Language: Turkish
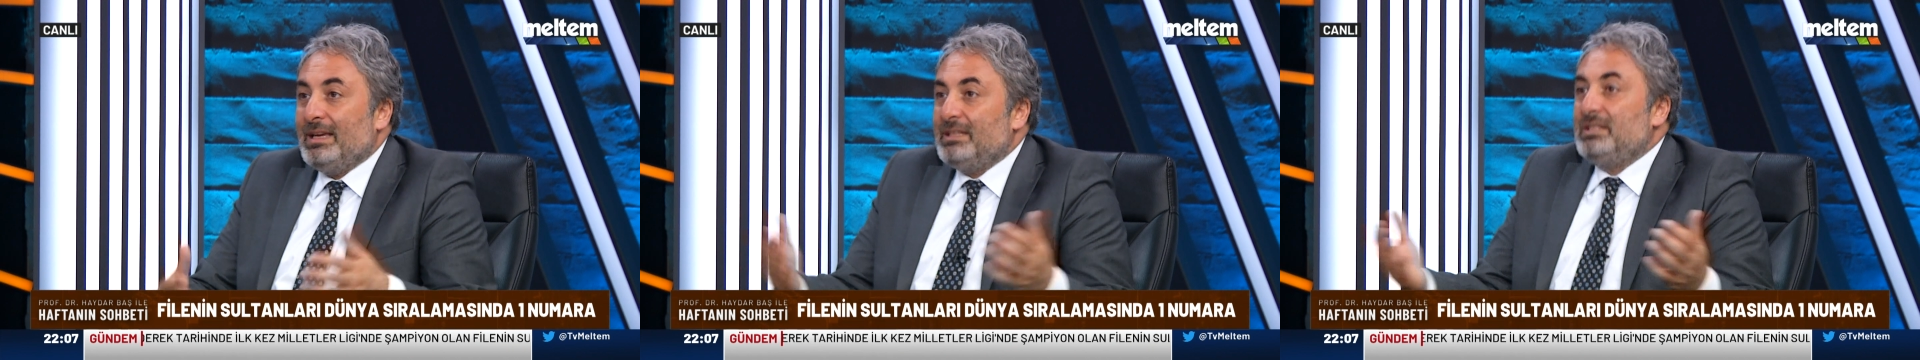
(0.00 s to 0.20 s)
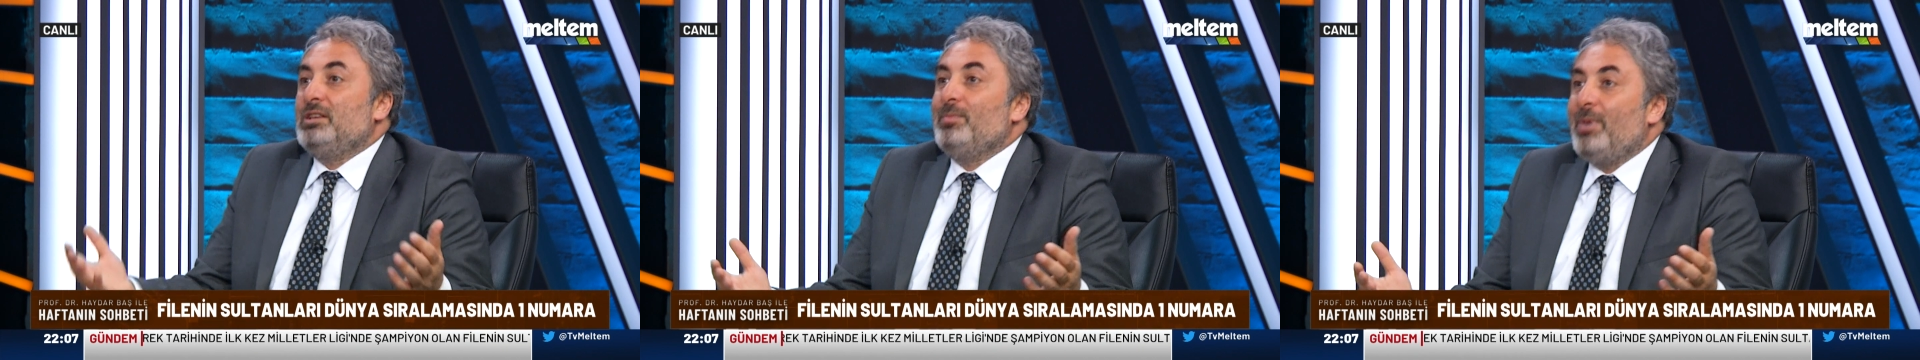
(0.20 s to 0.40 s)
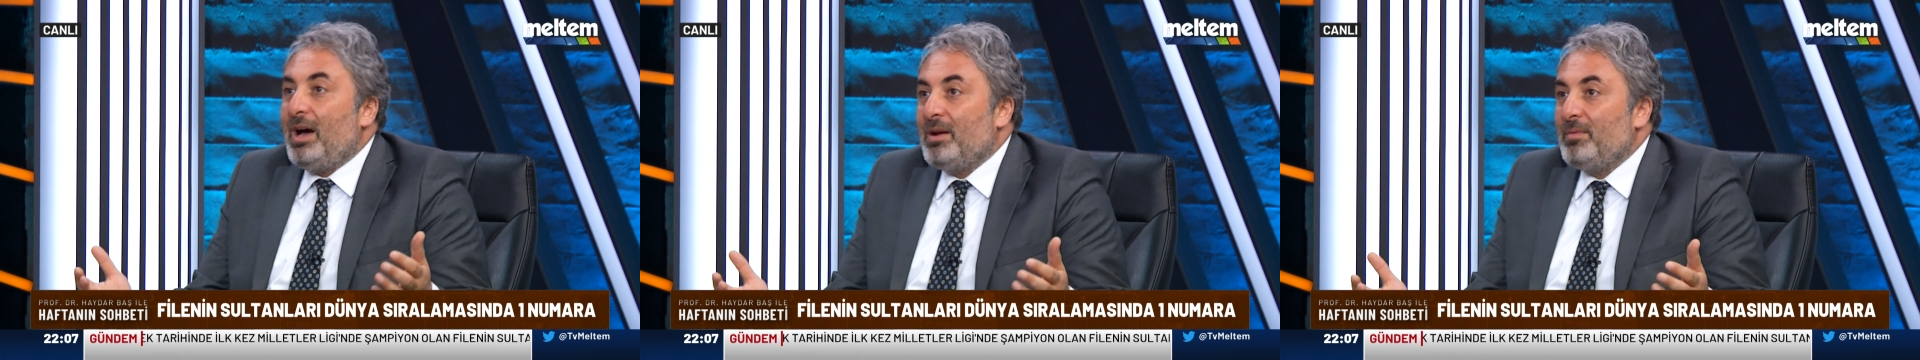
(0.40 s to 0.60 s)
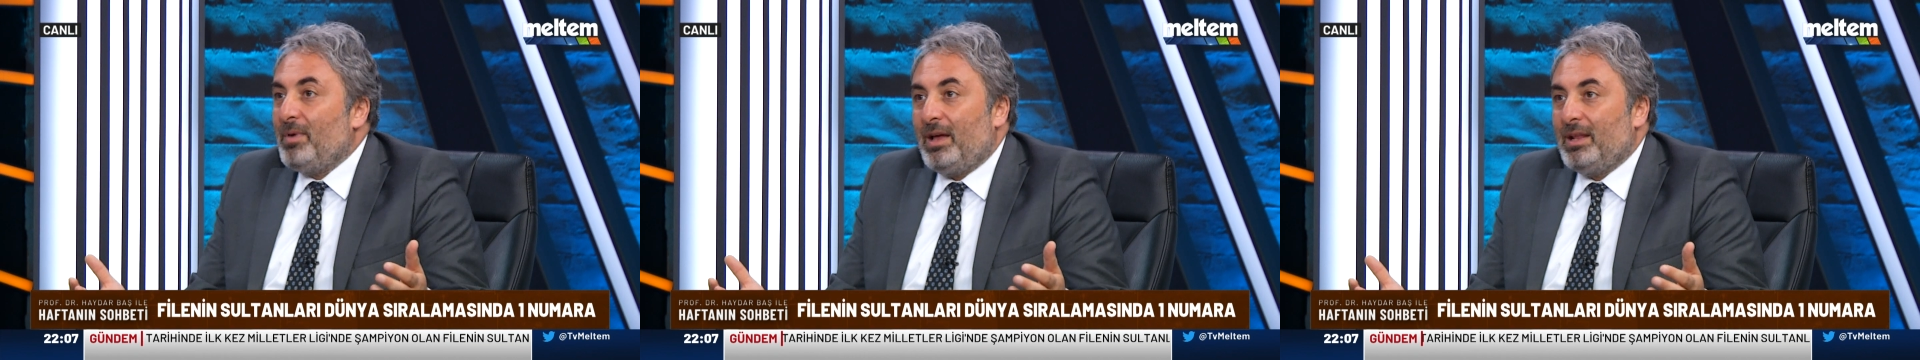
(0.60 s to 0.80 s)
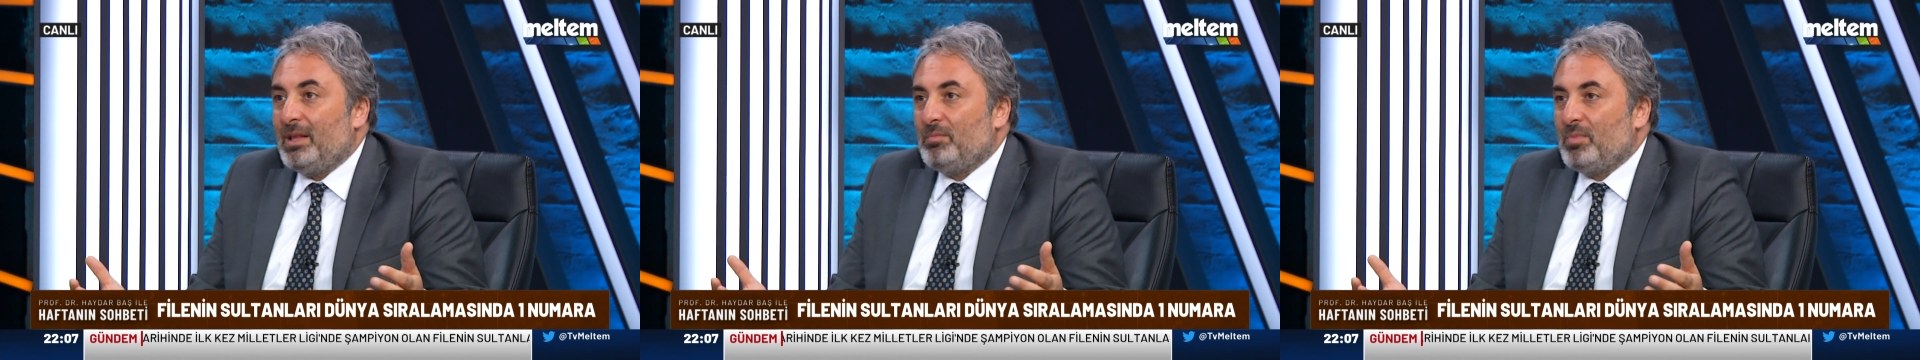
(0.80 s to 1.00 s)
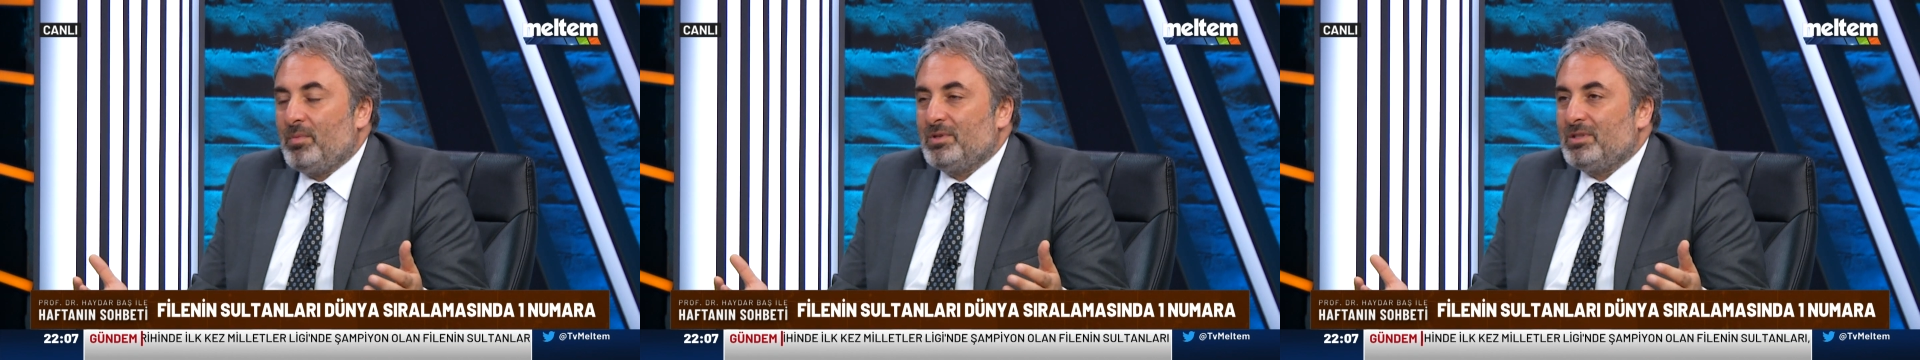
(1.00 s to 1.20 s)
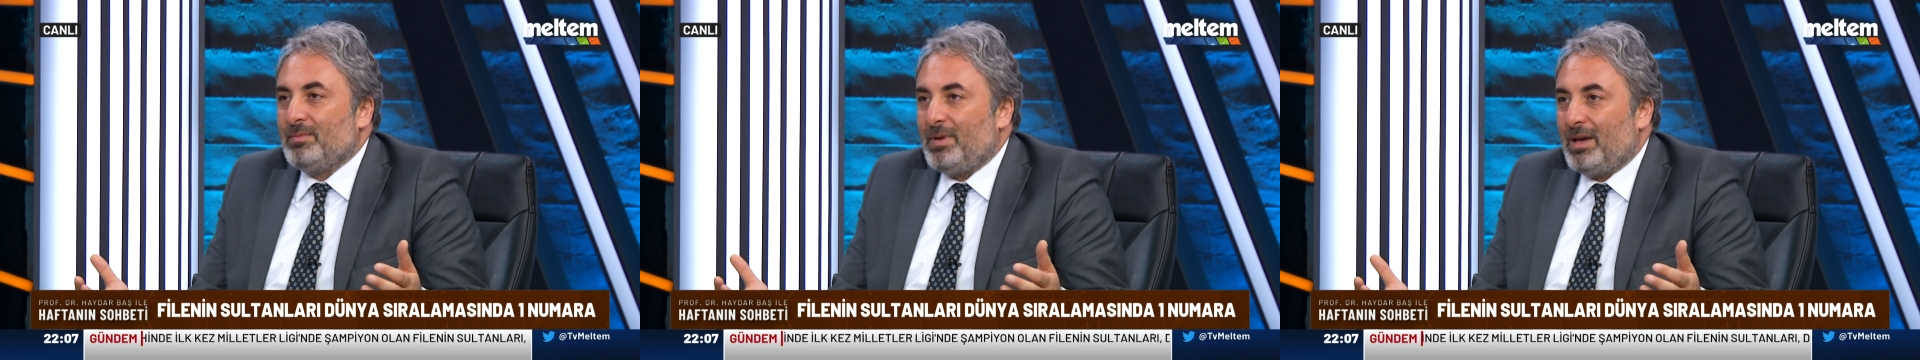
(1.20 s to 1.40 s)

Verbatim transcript: Kime armağan etmemizi